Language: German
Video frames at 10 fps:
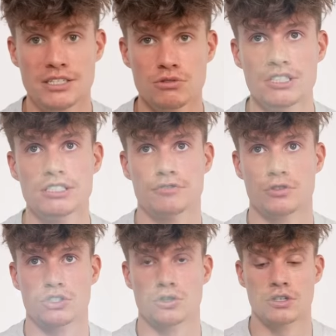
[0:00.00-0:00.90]
nicht nur diese
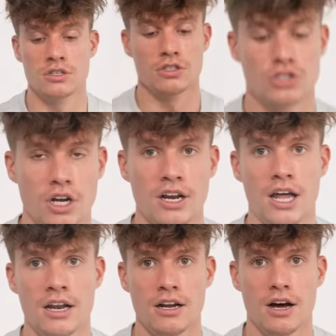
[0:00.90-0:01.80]
Funktion,
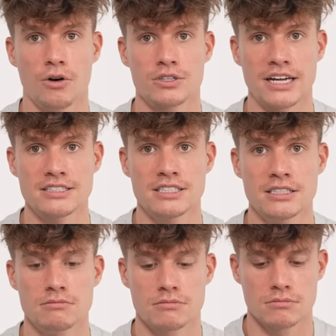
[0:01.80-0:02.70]
sondern auch das hier.